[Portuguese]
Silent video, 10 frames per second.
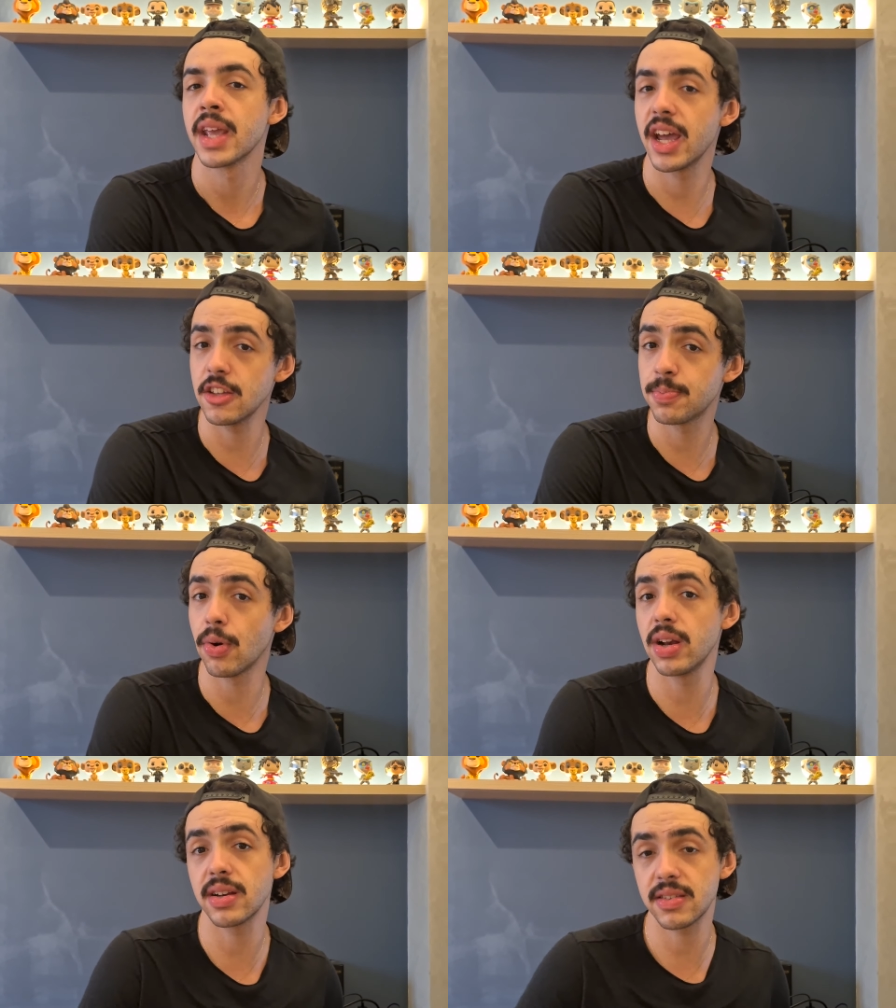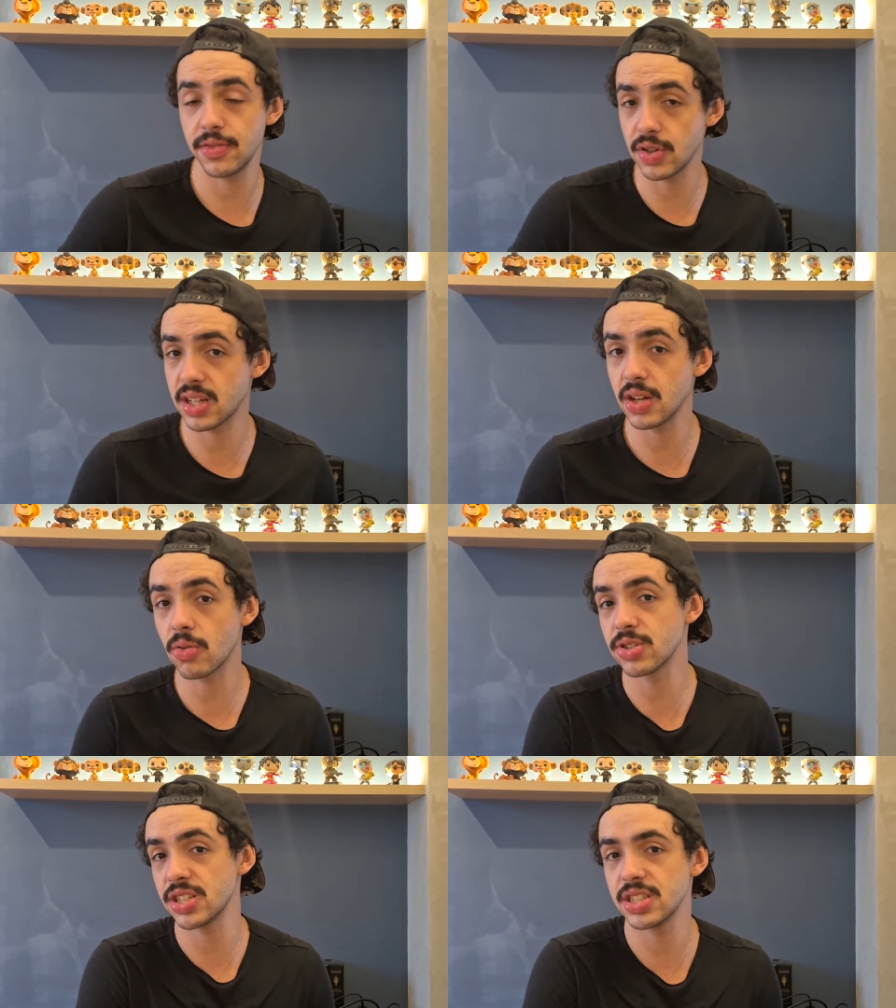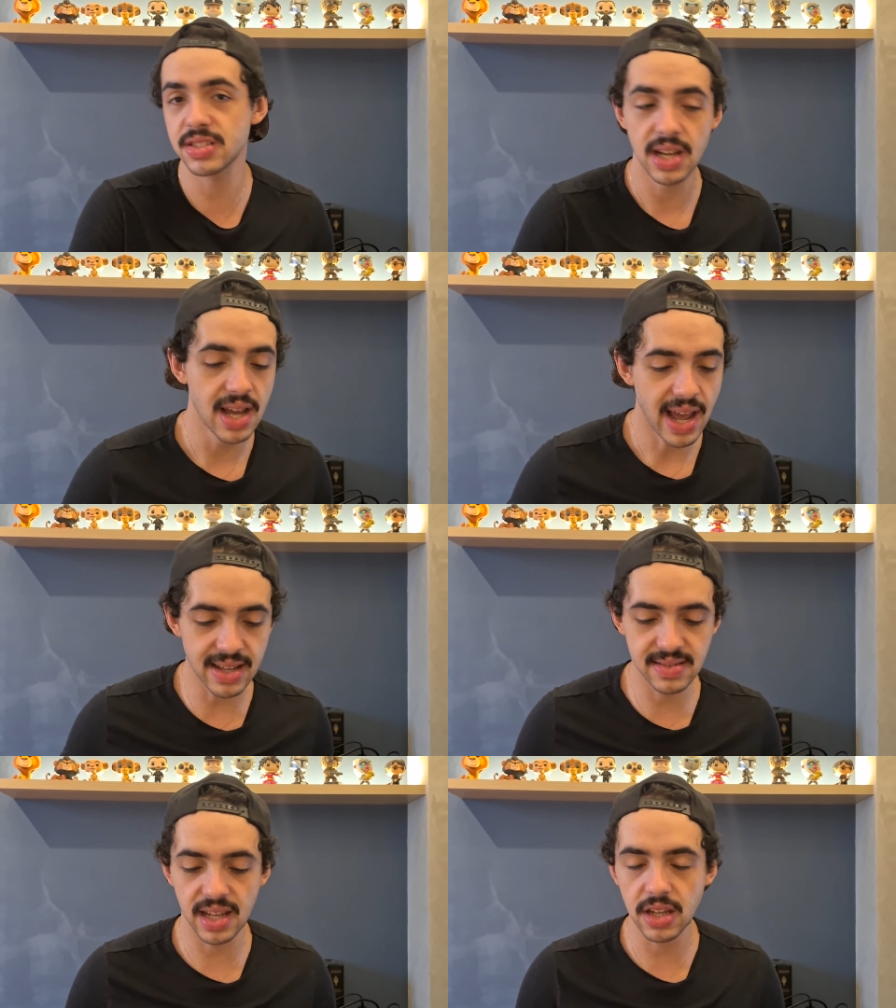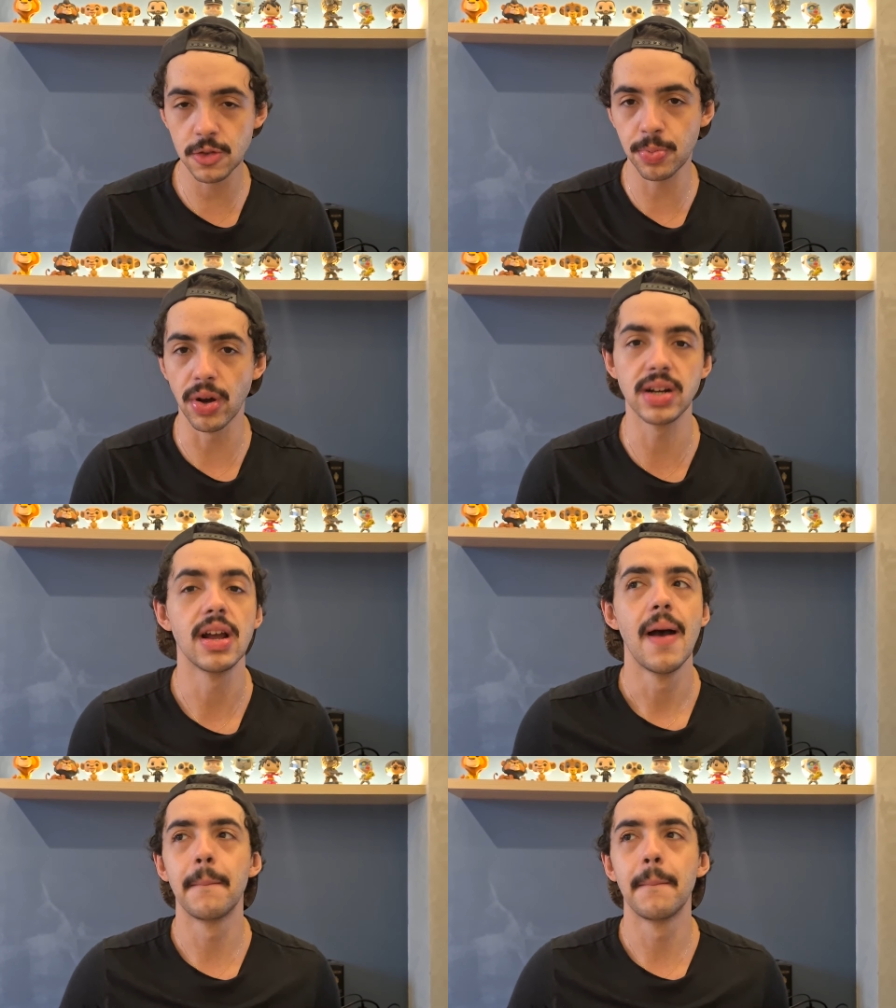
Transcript: é spoiler esse vídeo aqui, como eu já disse, é sem spoiler.